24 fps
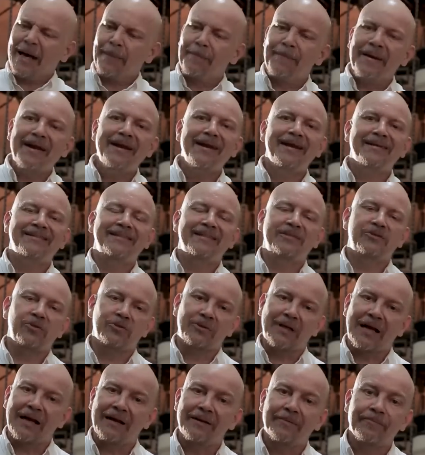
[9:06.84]
y apenas es
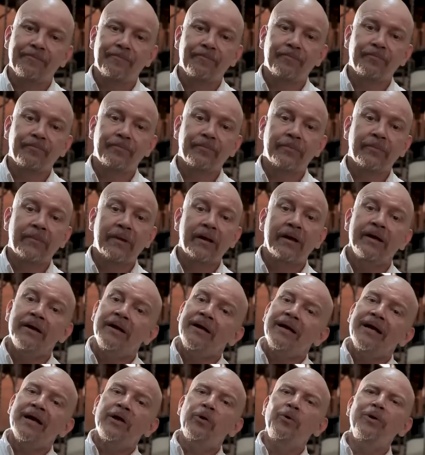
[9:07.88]
total.
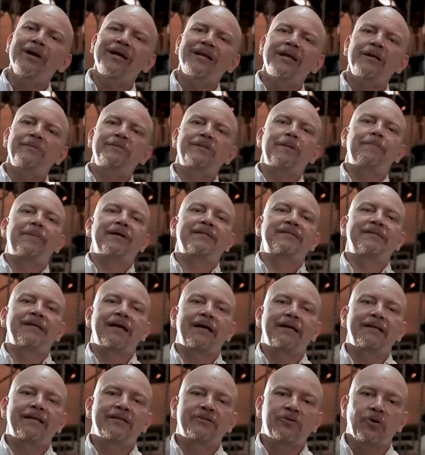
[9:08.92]
En un eclipse
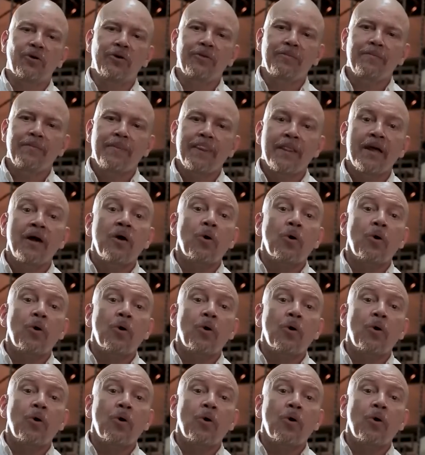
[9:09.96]
parcial de sol,